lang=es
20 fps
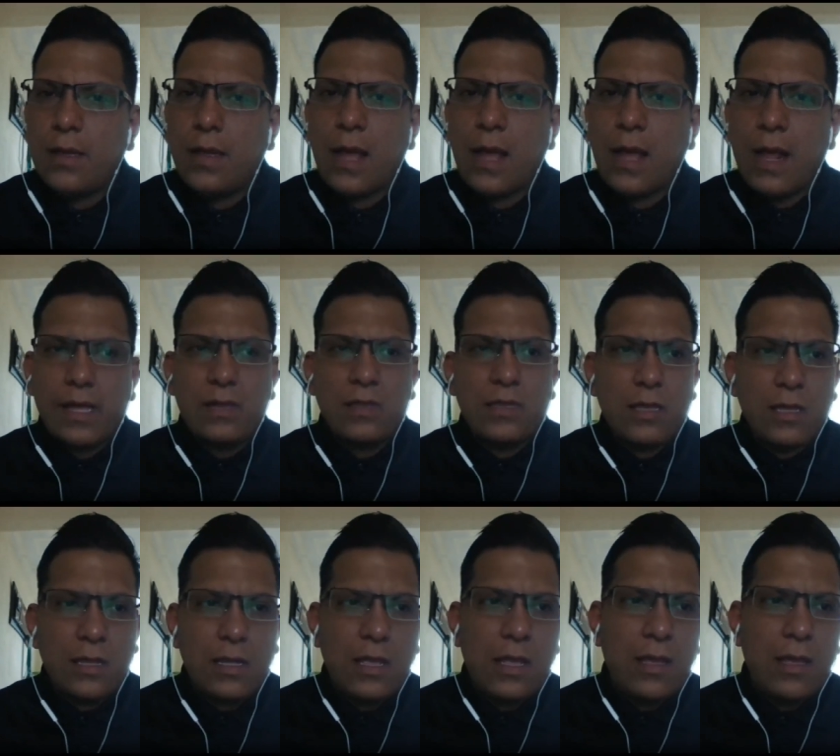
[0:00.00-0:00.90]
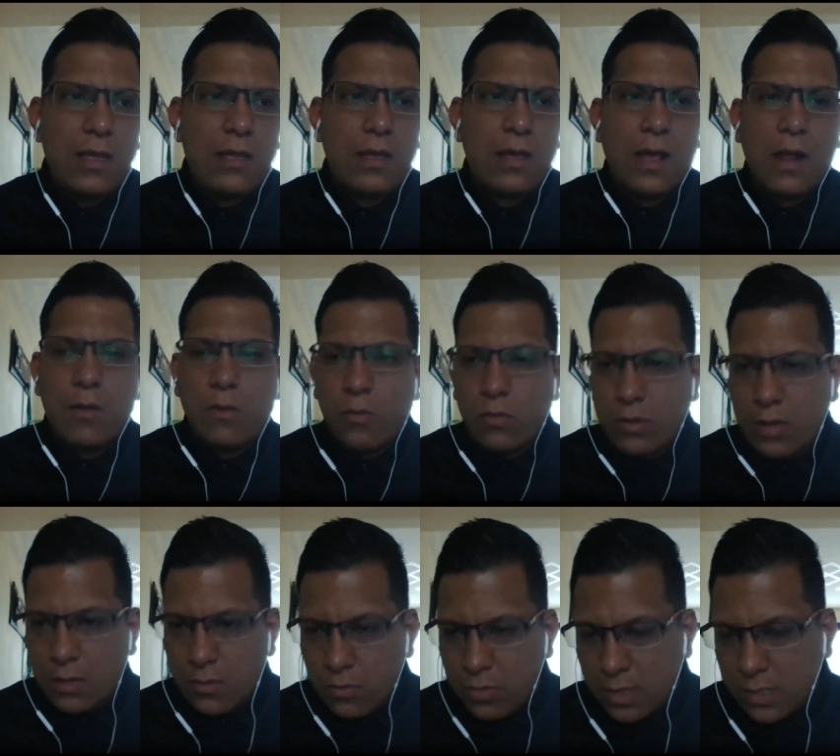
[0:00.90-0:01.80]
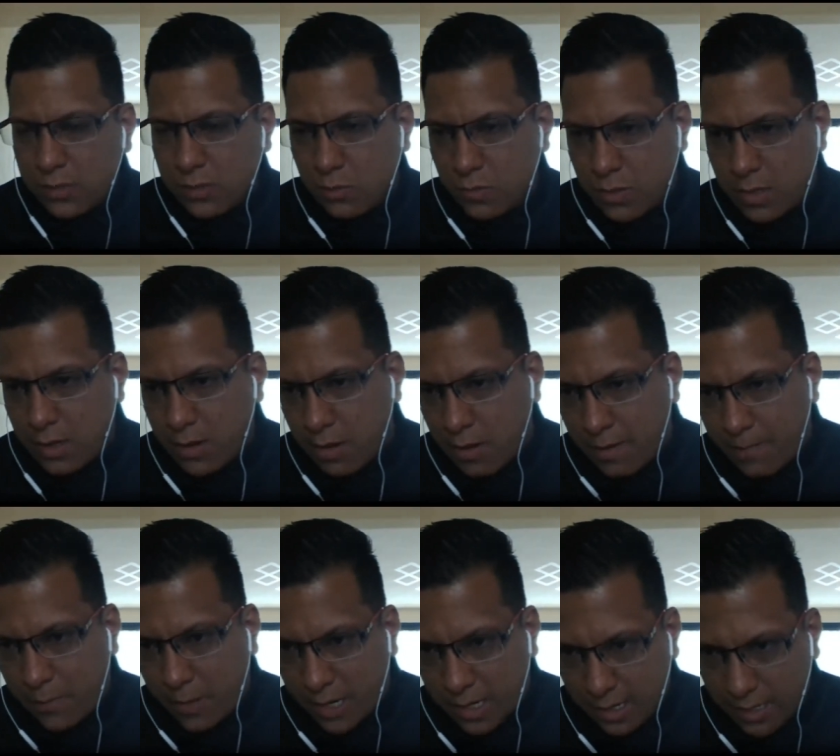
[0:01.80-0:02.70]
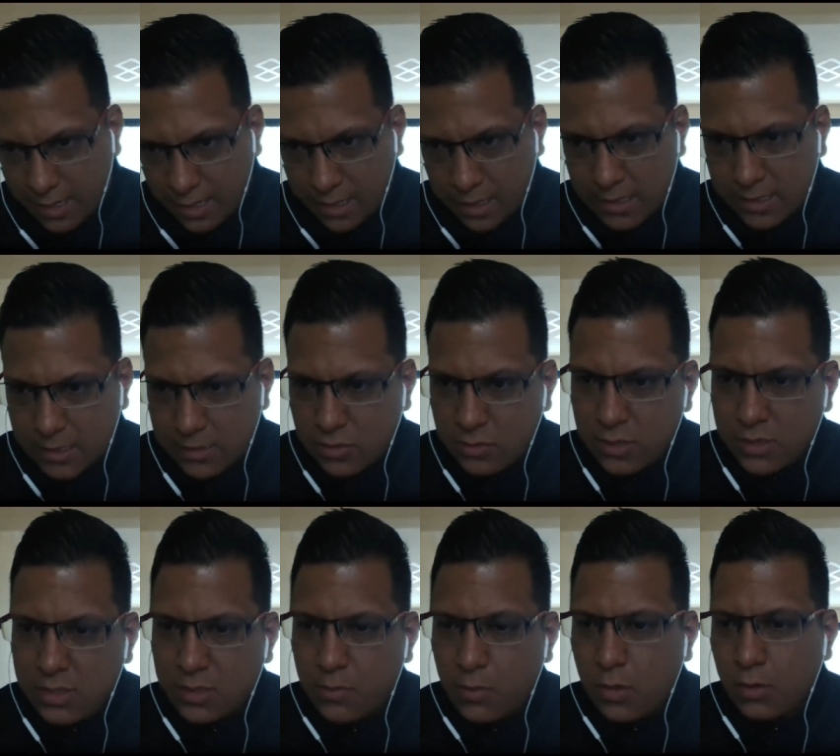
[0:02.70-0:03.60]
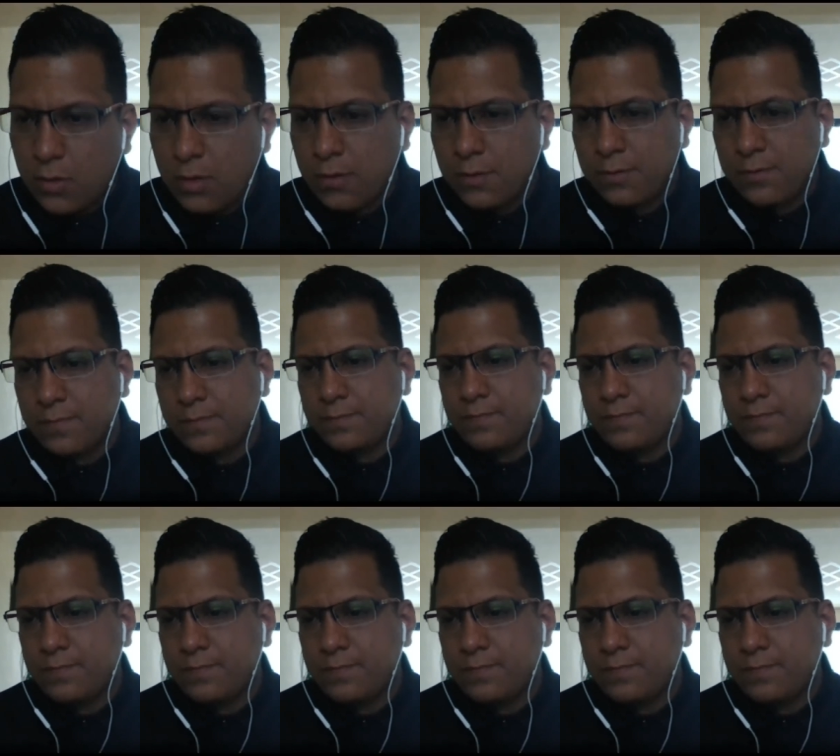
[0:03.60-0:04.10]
¿Alguien tiene alguna duda sobre para la realización de este blog?